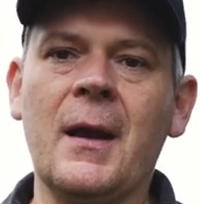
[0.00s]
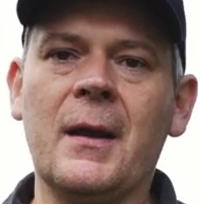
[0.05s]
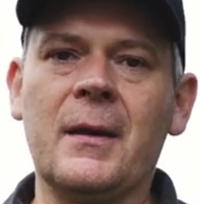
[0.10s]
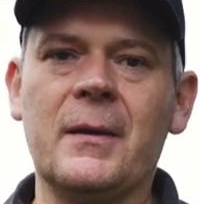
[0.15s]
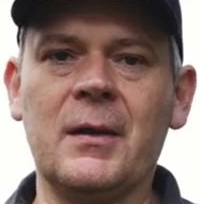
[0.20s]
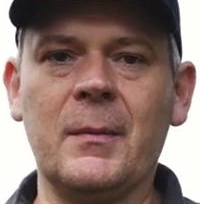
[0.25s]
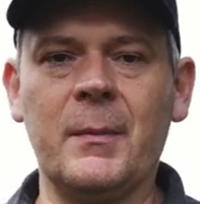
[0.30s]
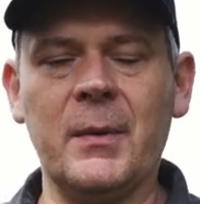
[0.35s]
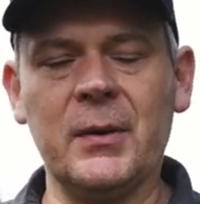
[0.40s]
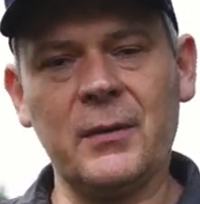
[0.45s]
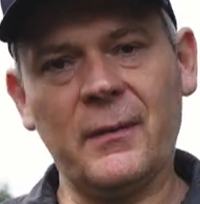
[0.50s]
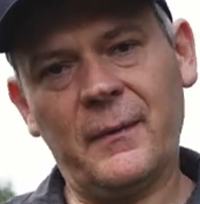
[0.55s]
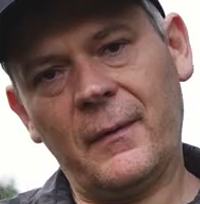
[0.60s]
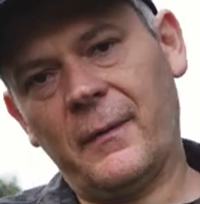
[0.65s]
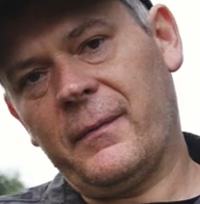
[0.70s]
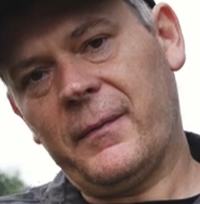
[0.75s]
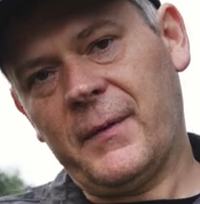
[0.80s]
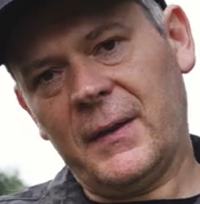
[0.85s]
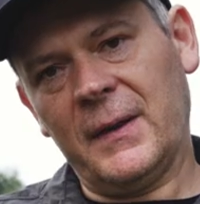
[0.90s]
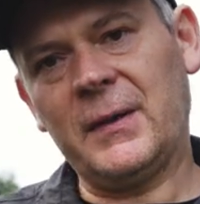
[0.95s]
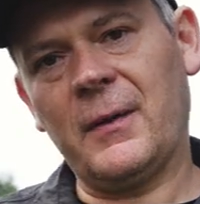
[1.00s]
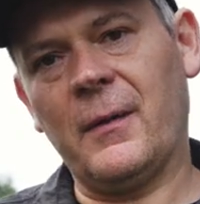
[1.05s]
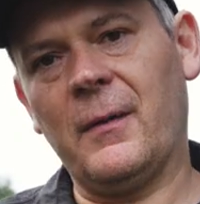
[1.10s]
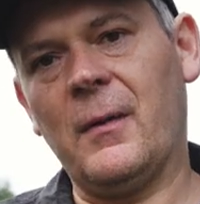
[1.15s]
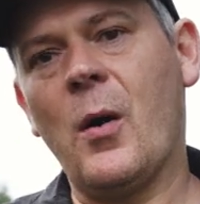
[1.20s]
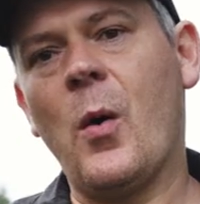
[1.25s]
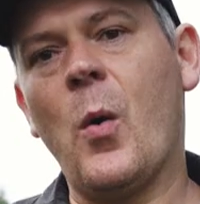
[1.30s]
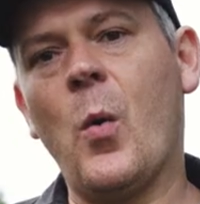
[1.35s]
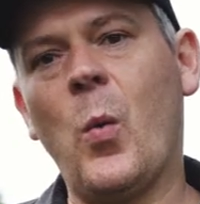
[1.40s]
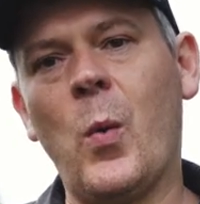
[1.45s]
żeby to wszystko
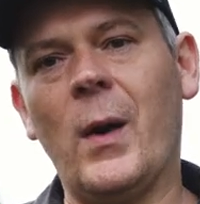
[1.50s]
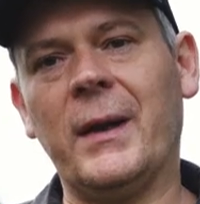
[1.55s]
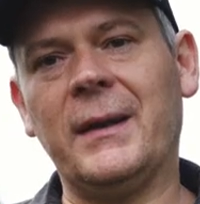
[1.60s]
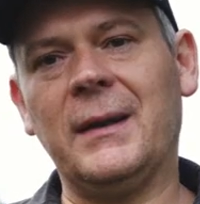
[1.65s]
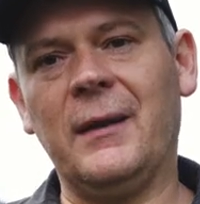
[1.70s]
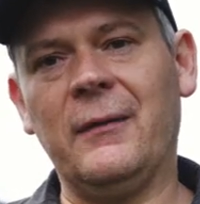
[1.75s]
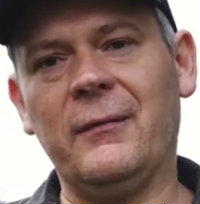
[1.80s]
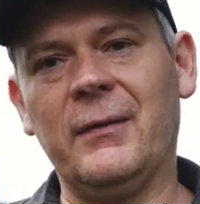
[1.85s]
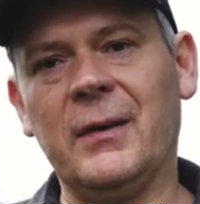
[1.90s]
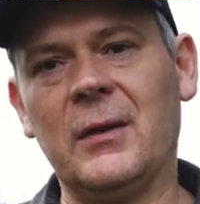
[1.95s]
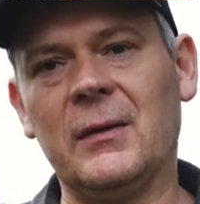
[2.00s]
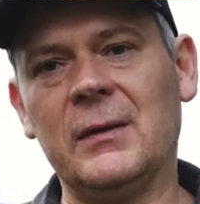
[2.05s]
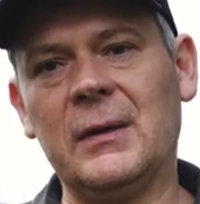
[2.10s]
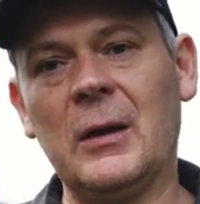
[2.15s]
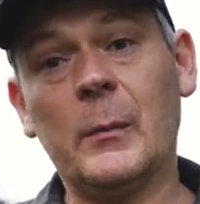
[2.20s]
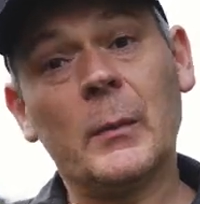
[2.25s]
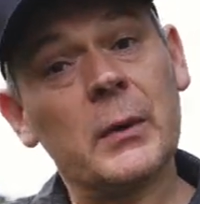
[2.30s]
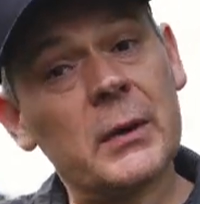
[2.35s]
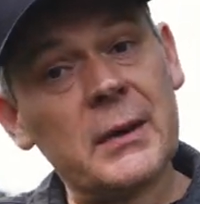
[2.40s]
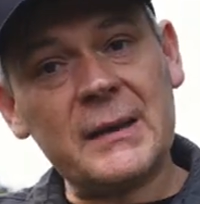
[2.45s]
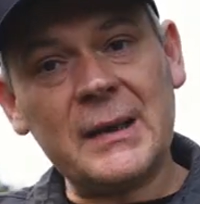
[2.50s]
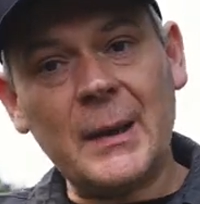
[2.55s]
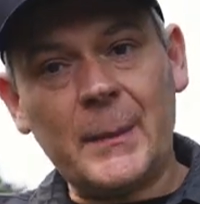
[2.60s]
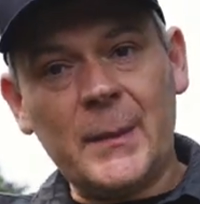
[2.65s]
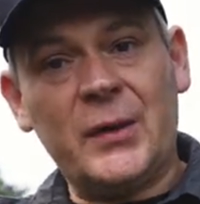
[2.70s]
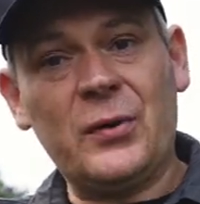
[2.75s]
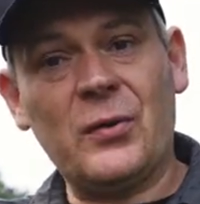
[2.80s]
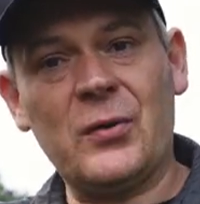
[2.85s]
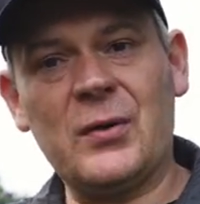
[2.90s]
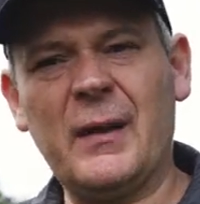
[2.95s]
ładniej wyglądało, bo
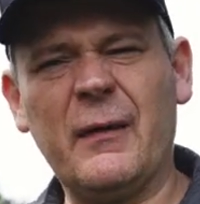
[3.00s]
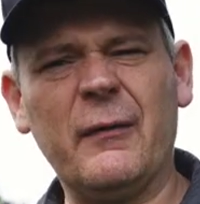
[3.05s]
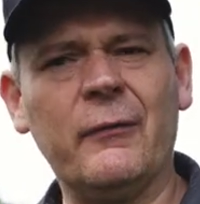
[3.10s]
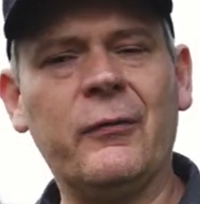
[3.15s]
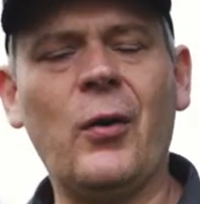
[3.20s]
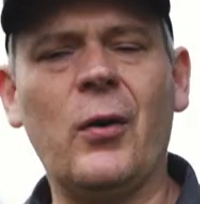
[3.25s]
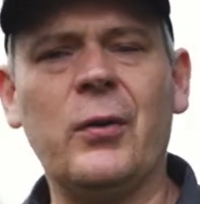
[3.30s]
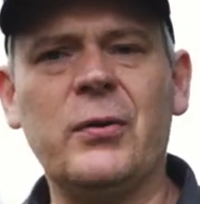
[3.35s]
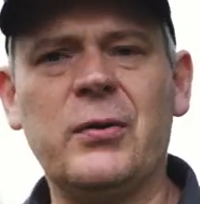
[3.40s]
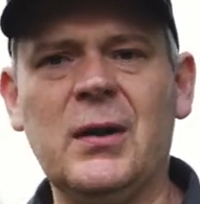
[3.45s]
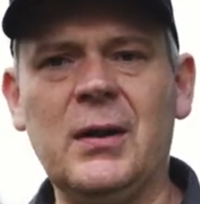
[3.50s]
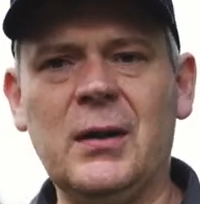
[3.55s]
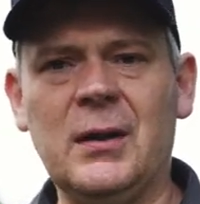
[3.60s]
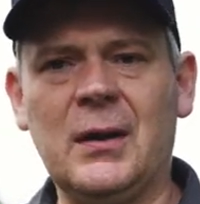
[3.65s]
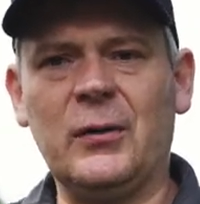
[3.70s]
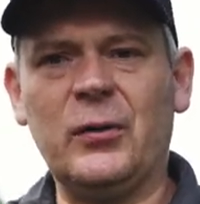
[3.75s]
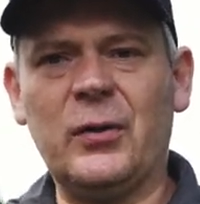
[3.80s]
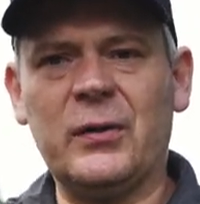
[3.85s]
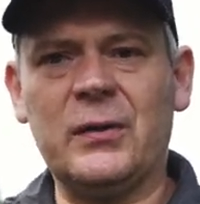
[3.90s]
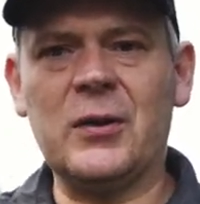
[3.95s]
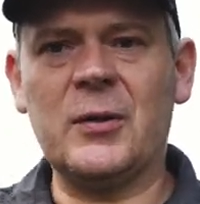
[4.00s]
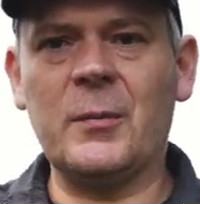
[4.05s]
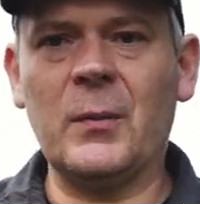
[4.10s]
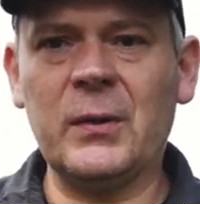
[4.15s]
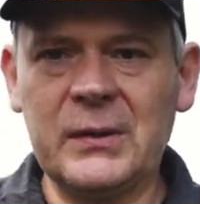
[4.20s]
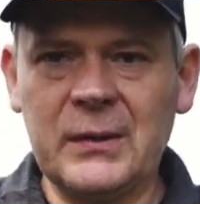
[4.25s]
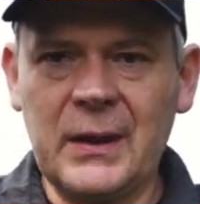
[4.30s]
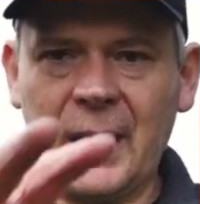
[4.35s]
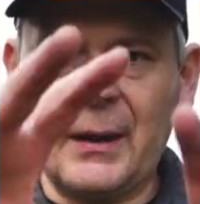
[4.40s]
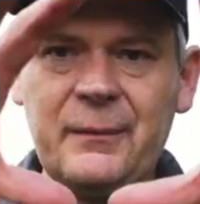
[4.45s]
czasami coś nam wchodzi to dosyć
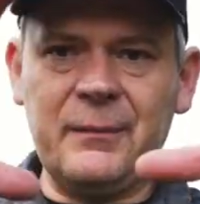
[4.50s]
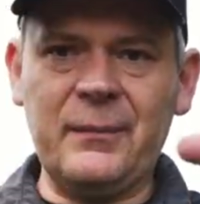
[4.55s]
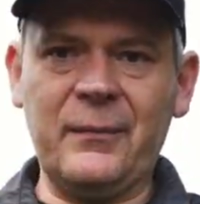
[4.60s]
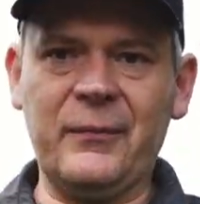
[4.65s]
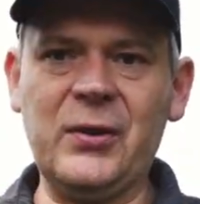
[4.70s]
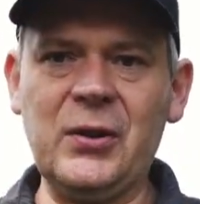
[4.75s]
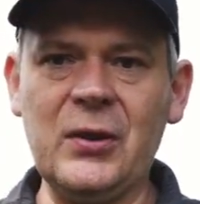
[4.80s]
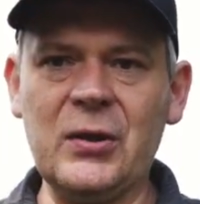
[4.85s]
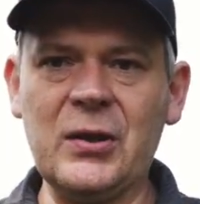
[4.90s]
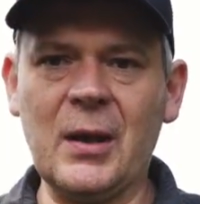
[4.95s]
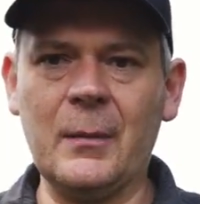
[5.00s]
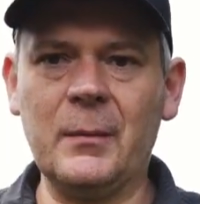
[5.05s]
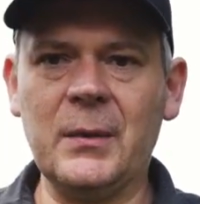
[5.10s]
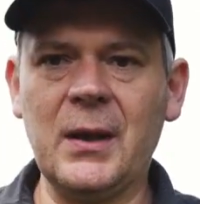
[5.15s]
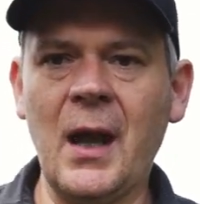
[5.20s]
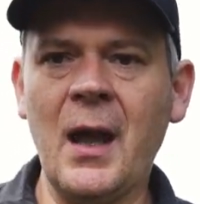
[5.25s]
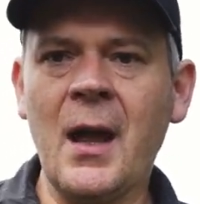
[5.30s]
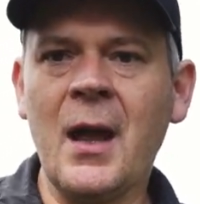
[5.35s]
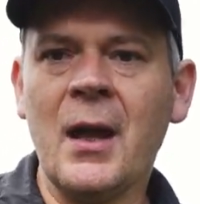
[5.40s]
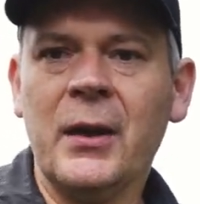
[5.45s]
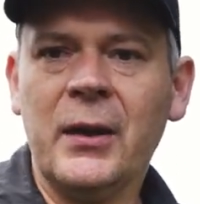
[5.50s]
mocno, jak widzicie mnie,